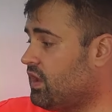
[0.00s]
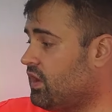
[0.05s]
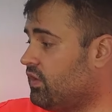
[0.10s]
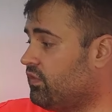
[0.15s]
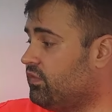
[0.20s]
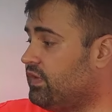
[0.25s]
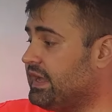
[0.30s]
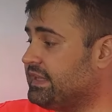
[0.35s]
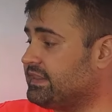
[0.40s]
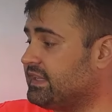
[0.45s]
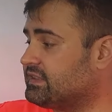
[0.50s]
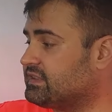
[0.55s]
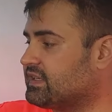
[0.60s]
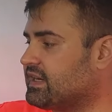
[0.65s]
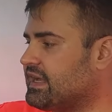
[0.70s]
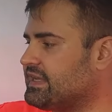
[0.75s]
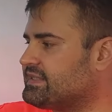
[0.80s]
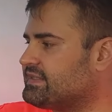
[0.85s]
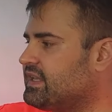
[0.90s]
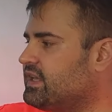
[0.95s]
В этот
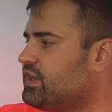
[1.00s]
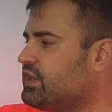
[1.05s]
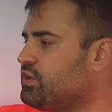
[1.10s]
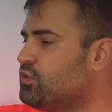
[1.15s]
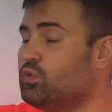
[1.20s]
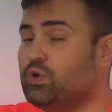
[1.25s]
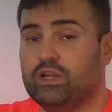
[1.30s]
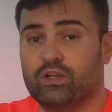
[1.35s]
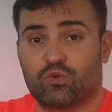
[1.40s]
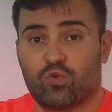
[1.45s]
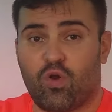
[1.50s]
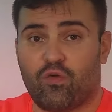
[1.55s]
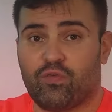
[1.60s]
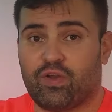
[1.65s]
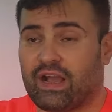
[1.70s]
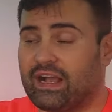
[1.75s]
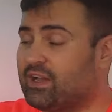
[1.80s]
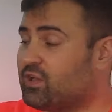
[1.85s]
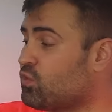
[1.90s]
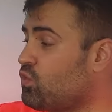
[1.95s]
раз
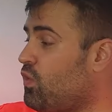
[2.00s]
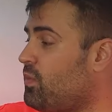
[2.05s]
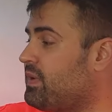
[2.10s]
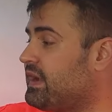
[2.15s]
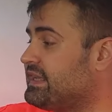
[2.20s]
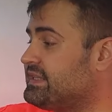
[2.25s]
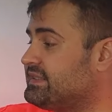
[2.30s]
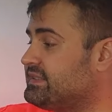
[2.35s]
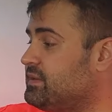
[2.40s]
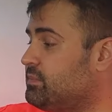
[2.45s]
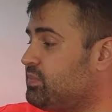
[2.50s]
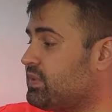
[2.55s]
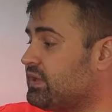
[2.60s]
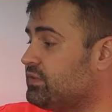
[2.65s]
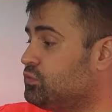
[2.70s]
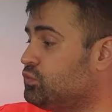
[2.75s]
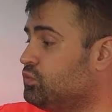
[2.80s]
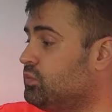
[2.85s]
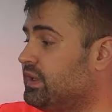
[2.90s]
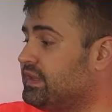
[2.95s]
регулировка громкости
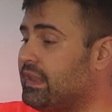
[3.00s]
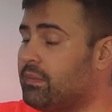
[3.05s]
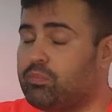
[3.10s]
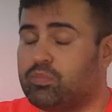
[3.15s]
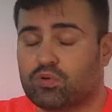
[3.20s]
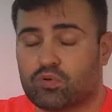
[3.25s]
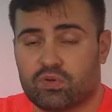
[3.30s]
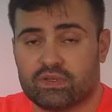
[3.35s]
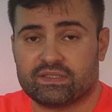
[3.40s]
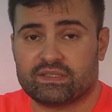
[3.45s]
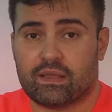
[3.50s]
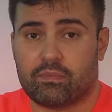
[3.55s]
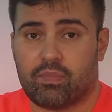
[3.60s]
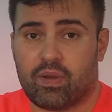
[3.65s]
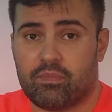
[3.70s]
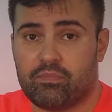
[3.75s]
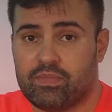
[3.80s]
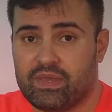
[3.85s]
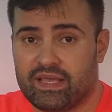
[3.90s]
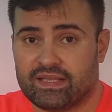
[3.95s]
продумана просто
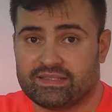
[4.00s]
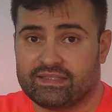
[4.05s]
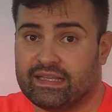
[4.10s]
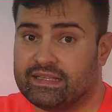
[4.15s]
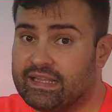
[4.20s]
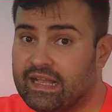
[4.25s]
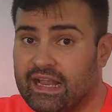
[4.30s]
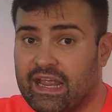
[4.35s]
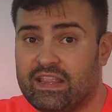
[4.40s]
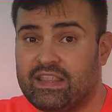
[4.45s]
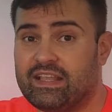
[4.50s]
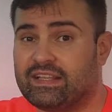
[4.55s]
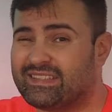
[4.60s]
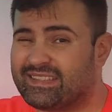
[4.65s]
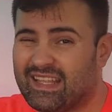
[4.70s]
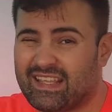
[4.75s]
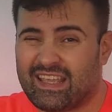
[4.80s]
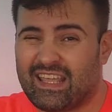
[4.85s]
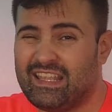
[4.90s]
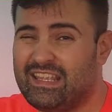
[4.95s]
бомбезно.
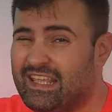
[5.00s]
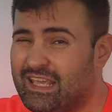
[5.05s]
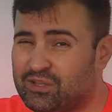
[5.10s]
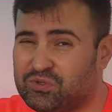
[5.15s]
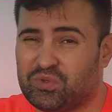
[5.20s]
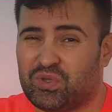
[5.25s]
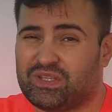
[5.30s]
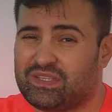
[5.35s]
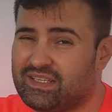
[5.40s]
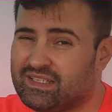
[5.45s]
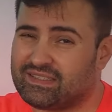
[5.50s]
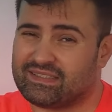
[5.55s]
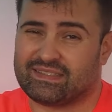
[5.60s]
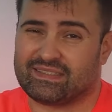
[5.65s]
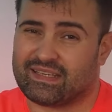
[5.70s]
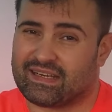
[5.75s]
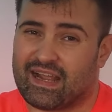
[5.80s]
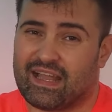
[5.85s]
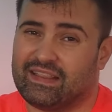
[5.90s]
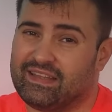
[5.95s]
Наконец-таки нету этих
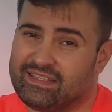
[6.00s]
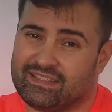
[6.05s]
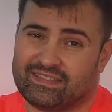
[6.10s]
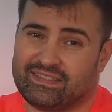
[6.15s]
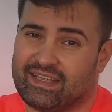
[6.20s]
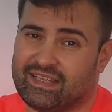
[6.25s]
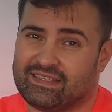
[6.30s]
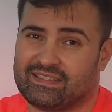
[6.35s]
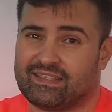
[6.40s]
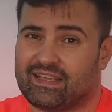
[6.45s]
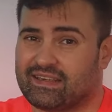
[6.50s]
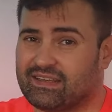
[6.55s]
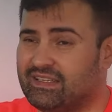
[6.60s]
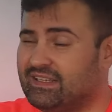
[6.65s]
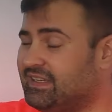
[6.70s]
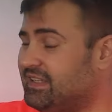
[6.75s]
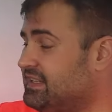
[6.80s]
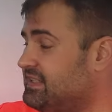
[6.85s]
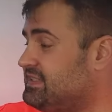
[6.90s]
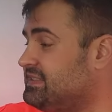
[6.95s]
сраных
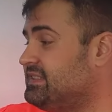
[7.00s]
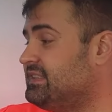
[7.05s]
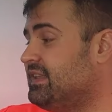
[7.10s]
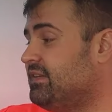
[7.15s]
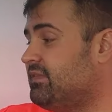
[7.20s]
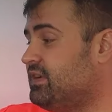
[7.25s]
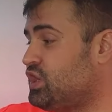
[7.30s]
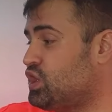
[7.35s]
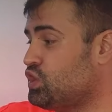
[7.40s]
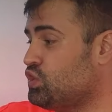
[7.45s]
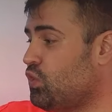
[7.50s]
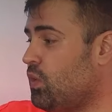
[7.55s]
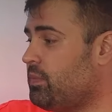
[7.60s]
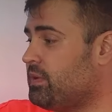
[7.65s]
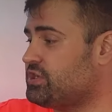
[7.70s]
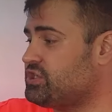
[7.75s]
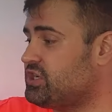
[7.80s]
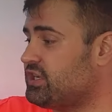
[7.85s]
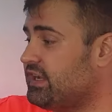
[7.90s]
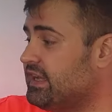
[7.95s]
сенсорных и резиновых
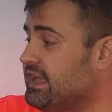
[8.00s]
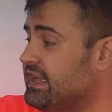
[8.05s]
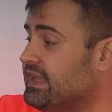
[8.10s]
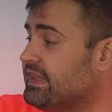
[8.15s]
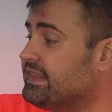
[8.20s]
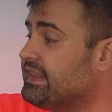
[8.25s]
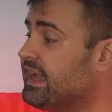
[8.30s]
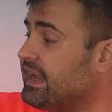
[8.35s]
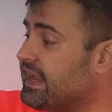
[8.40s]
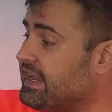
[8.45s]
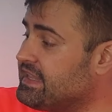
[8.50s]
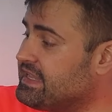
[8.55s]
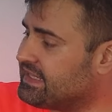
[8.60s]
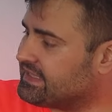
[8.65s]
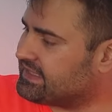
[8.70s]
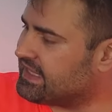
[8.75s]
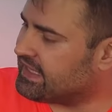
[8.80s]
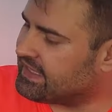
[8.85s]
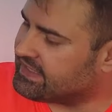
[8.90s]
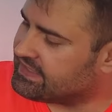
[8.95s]
кнопочек.
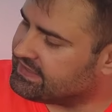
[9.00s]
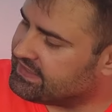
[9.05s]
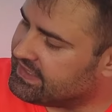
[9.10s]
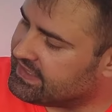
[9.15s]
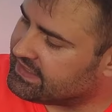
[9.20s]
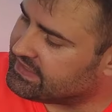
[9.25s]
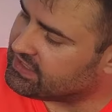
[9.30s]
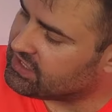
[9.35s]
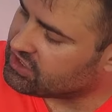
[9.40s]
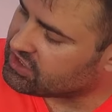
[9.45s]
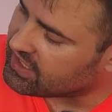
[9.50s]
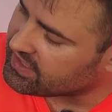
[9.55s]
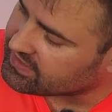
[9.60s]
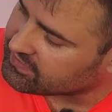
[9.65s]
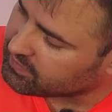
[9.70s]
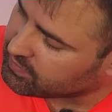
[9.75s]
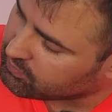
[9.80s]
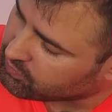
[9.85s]
Наконец-таки здесь сейчас мы